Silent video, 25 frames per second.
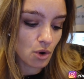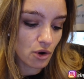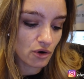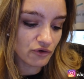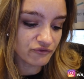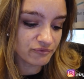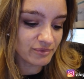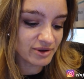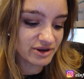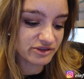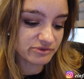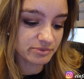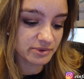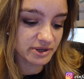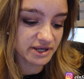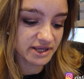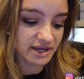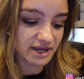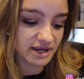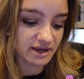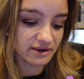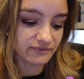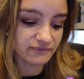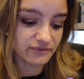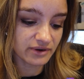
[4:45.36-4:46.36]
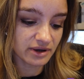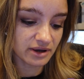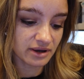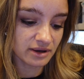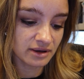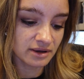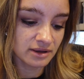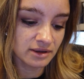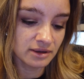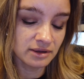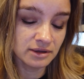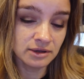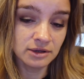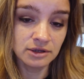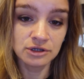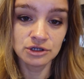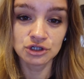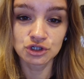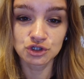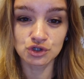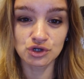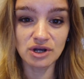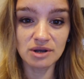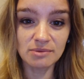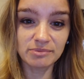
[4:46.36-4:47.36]
Oftmals bin ich einfach
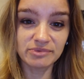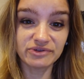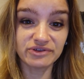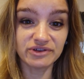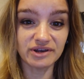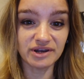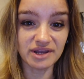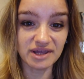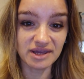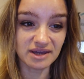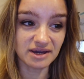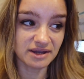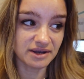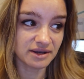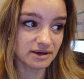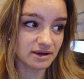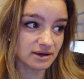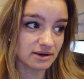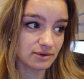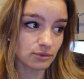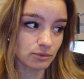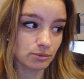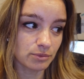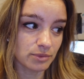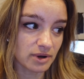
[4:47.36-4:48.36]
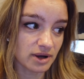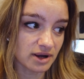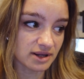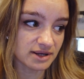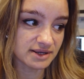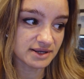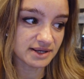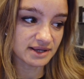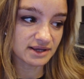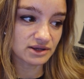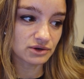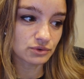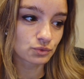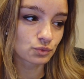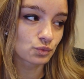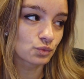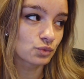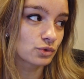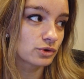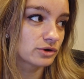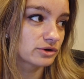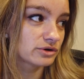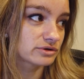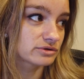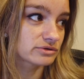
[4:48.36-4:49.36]
schon ein bisschen eher da, um halt Dinge in
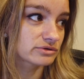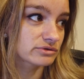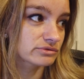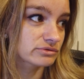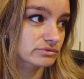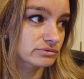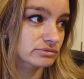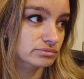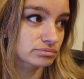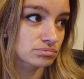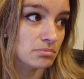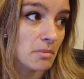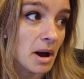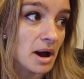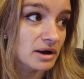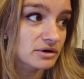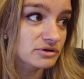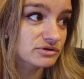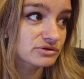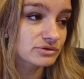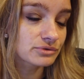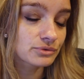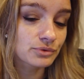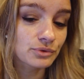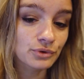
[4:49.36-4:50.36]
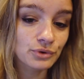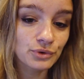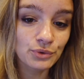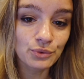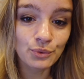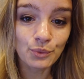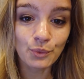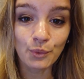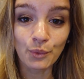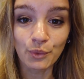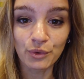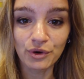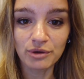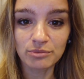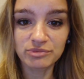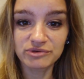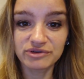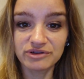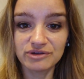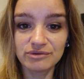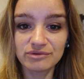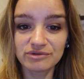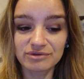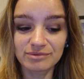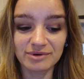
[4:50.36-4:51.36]
Ruhe machen zu können. Oder
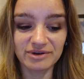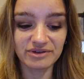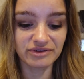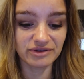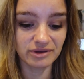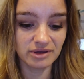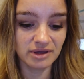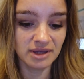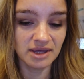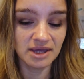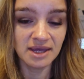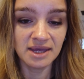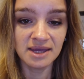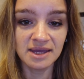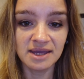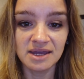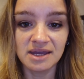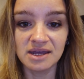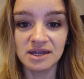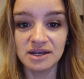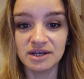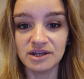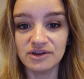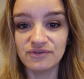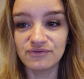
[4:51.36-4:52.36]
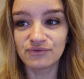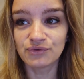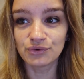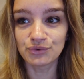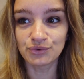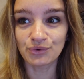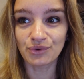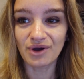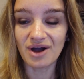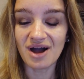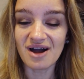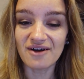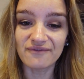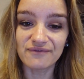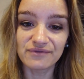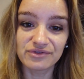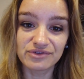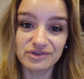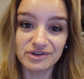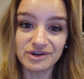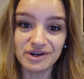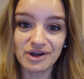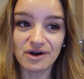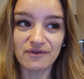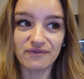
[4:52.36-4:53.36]
beziehungsweise die Fotografen
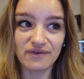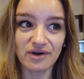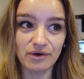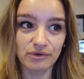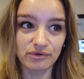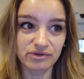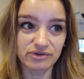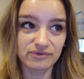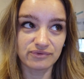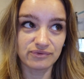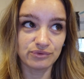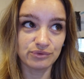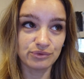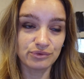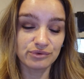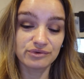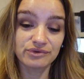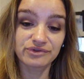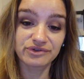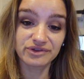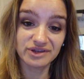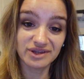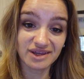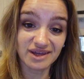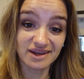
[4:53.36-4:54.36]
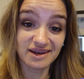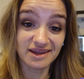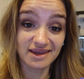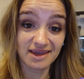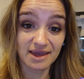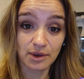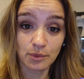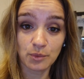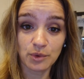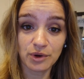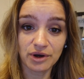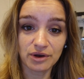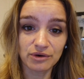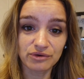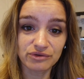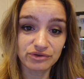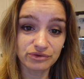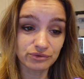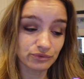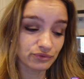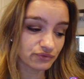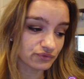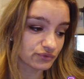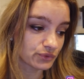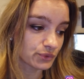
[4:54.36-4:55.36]
sind auf Ausflügen, sind an der Gangway
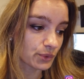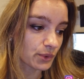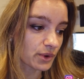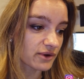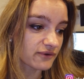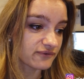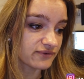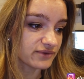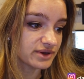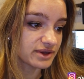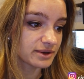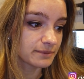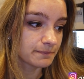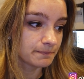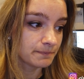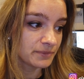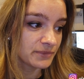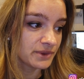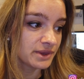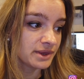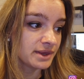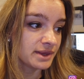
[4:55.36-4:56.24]
draußen und fotografieren.